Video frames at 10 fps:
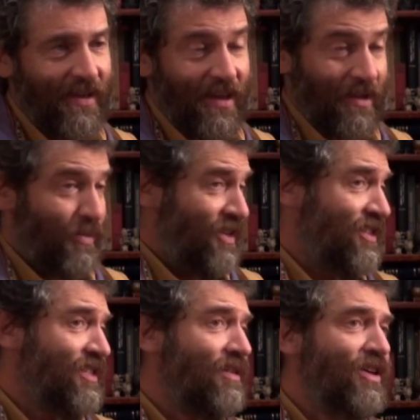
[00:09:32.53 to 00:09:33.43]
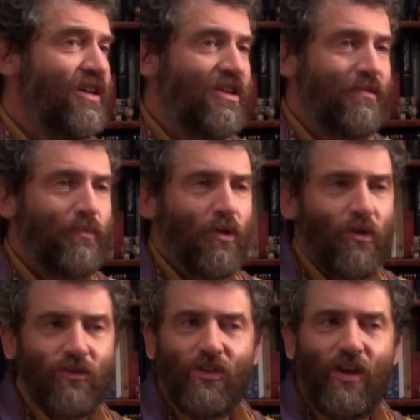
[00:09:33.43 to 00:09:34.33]
Она принесла великий
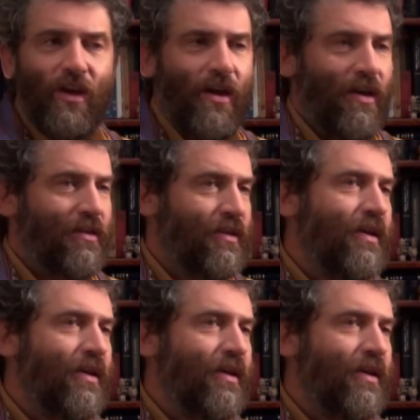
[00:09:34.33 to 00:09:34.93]
плод? Нет,